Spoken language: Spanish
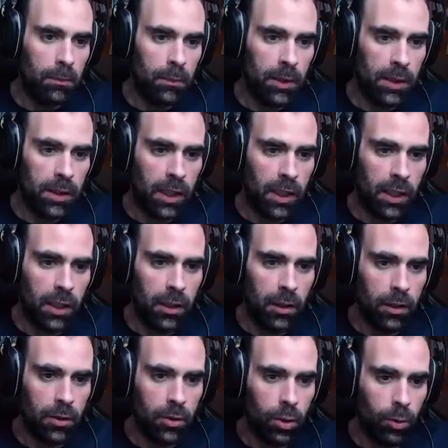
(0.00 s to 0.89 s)
vente aquí,
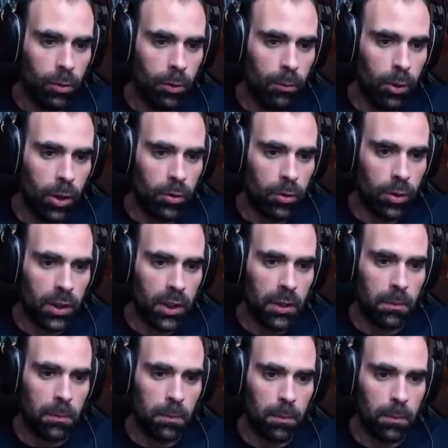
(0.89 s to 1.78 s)
esto lo vamos a
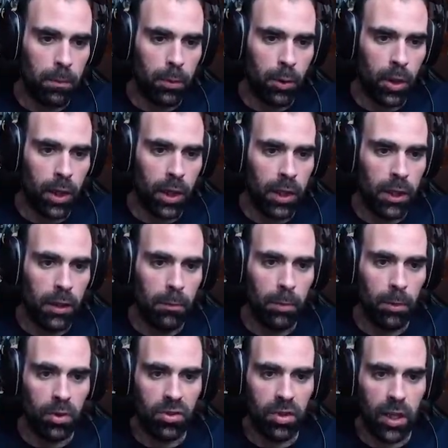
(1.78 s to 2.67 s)
soltar por aquí,
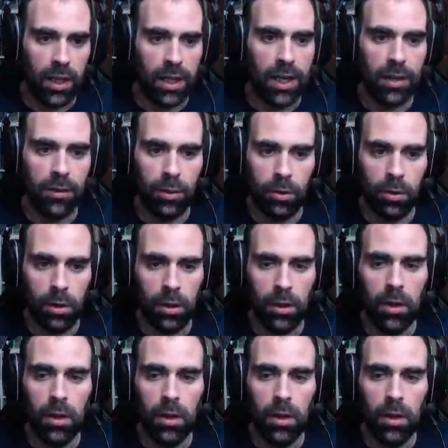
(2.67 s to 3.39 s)
por si acaso